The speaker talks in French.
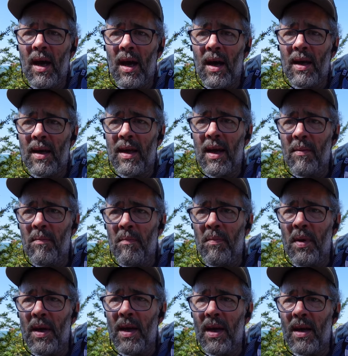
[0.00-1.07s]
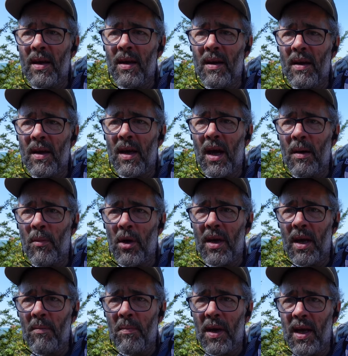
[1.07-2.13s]
un camping, cowboy
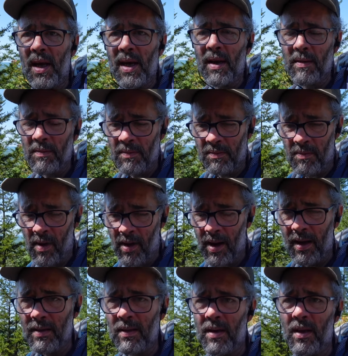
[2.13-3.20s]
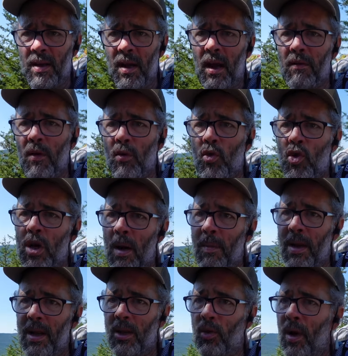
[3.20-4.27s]
camping. Dans le fond, coucher à
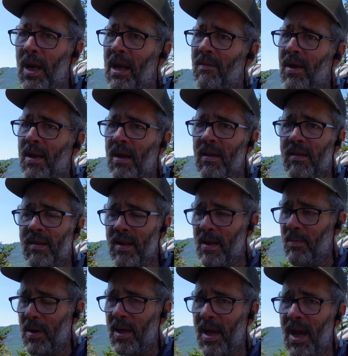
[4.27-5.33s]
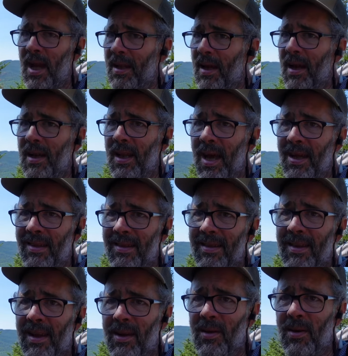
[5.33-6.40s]
belle étoile avec un sleeping à la tête, à
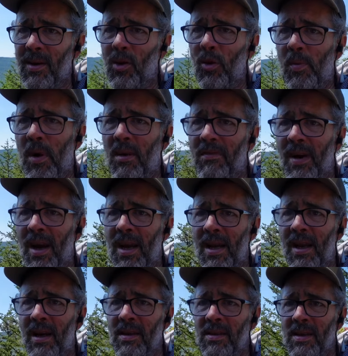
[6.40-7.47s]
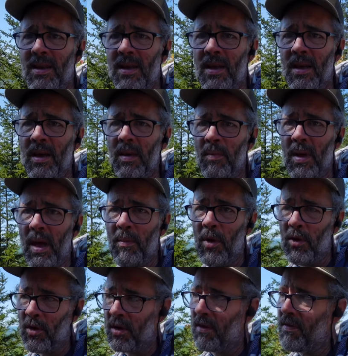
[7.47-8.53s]
titre, low profile. Puis à la
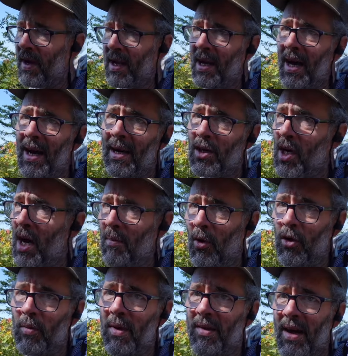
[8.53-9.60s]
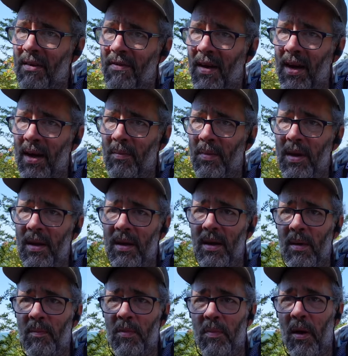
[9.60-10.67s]
minute qui fait clair, je ramasse mes affaires. Puis il
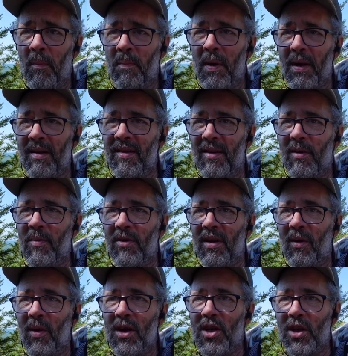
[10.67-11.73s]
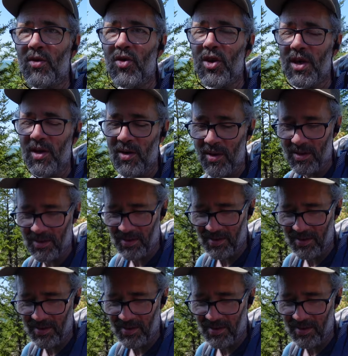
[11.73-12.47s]
n'y a plus personne qui peut savoir que j'ai couché là.